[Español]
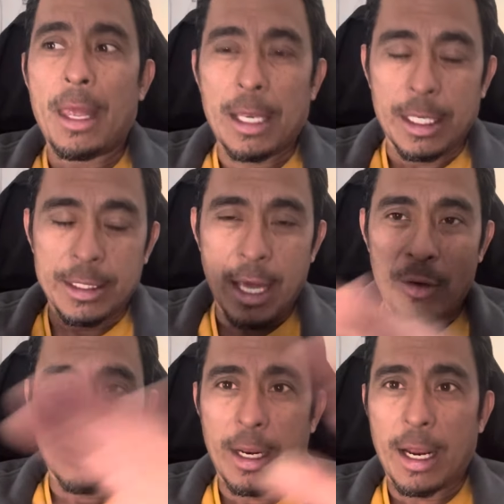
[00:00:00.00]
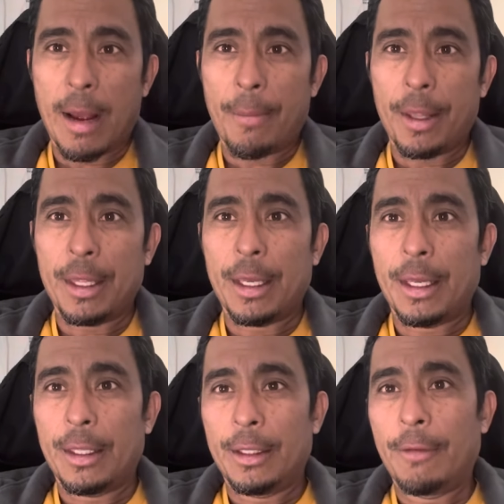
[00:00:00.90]
le echaron la capa
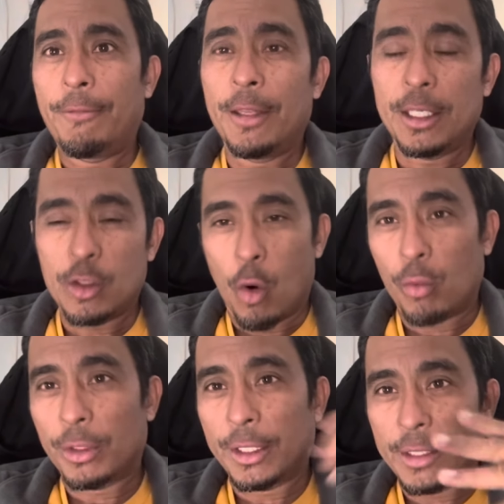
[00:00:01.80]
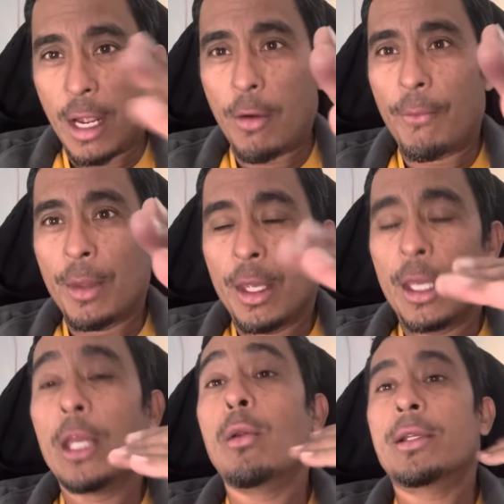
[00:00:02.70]
de, de finish coat, de estaco,
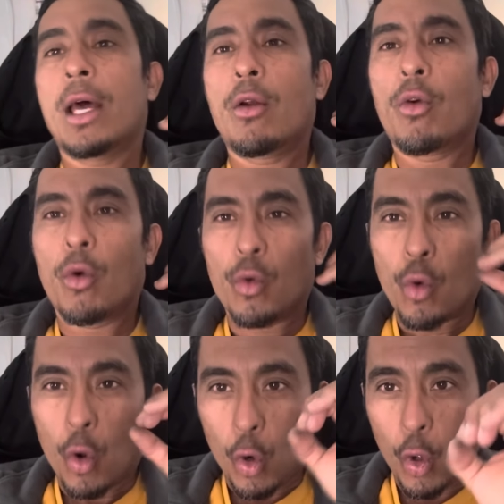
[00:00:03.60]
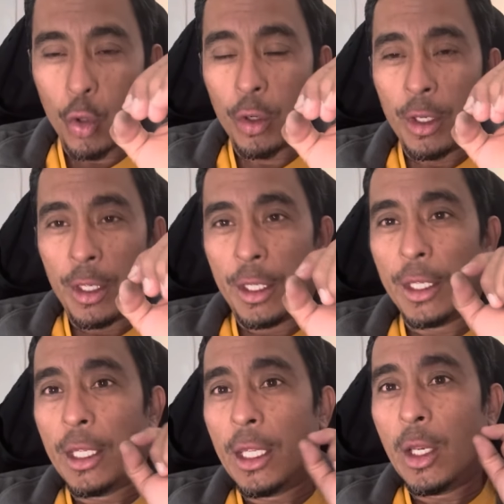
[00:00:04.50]
y lo echaron con un color
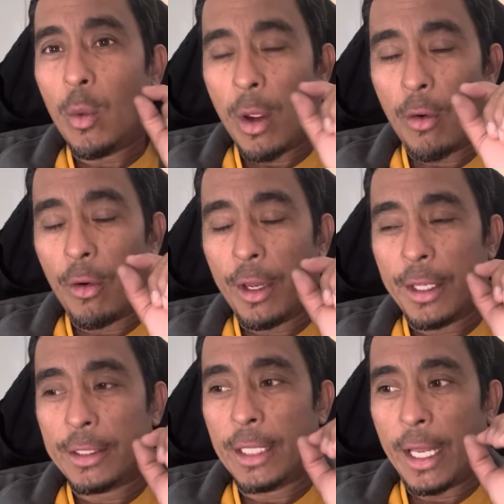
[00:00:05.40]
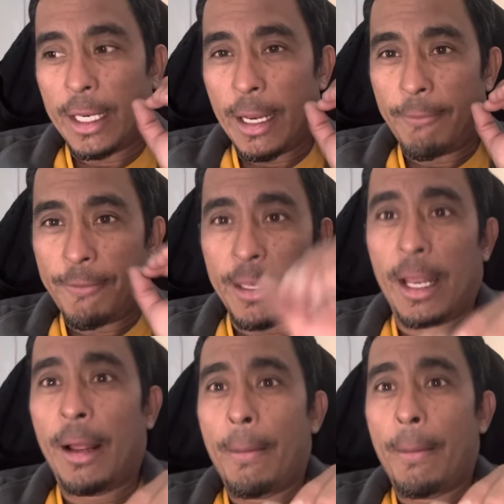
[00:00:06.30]
y luego es arena fina.